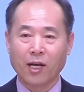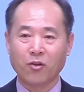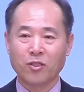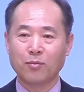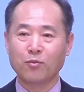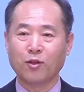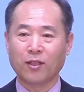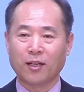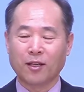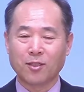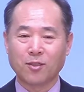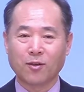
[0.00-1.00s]
신부가 되는
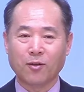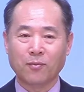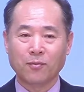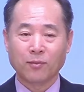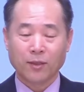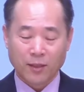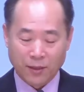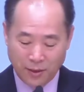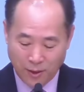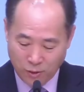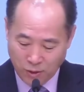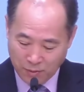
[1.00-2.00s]
것이죠. 그럴 때
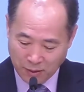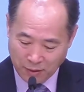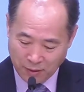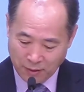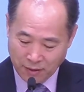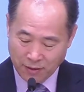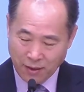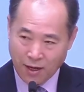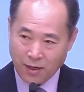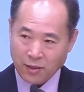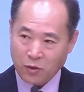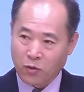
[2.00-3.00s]
예수님은
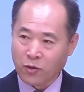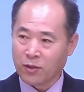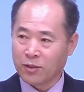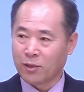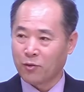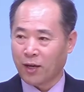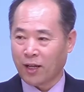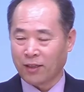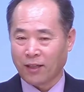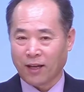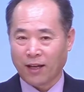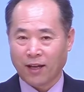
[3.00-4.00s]
나는 이런 것을
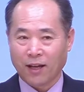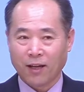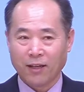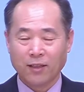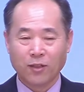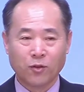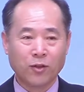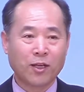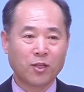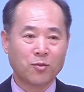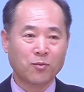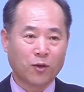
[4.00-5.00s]
원한다. 이렇게
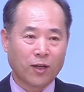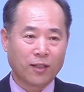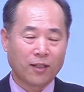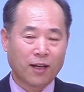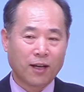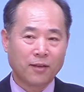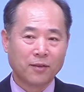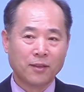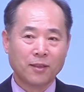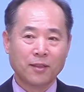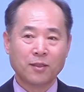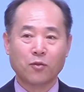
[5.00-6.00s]
했으면 좋겠다.
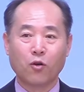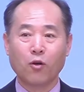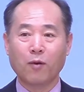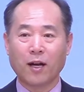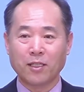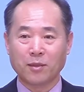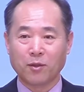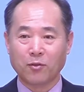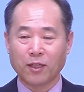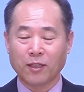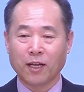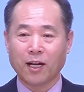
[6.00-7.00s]
그럼 그 말씀을
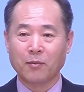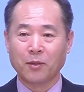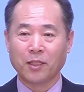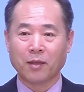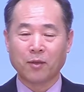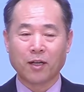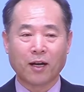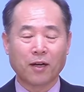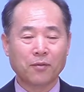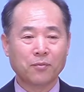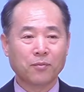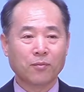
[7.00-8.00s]
우리가 따라가면 어떻게 됩니까?
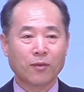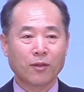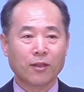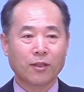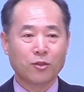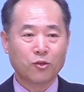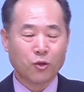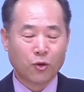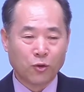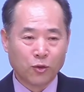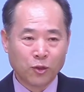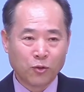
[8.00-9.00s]

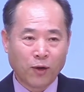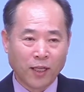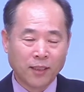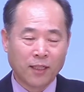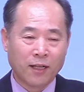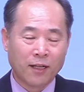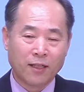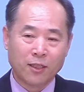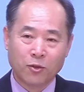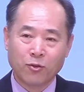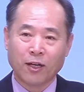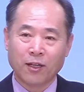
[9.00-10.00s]
좋은 관계를
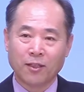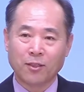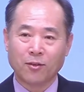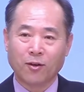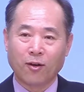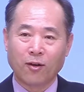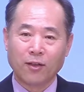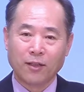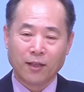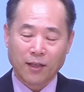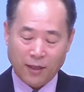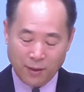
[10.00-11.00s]
이루어가는 것이고
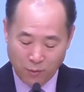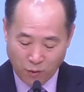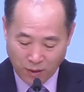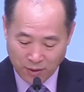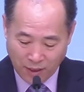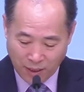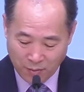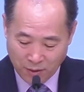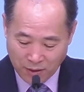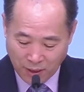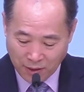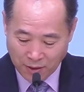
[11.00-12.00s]
행복한 삶을
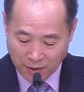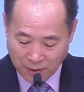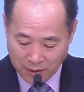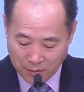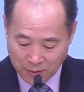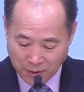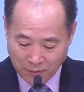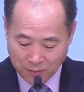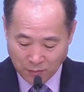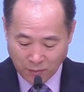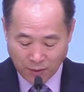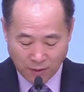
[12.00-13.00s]
살게 되는 것입니다.
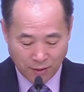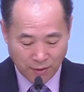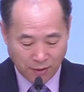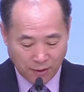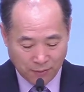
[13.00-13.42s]
그런데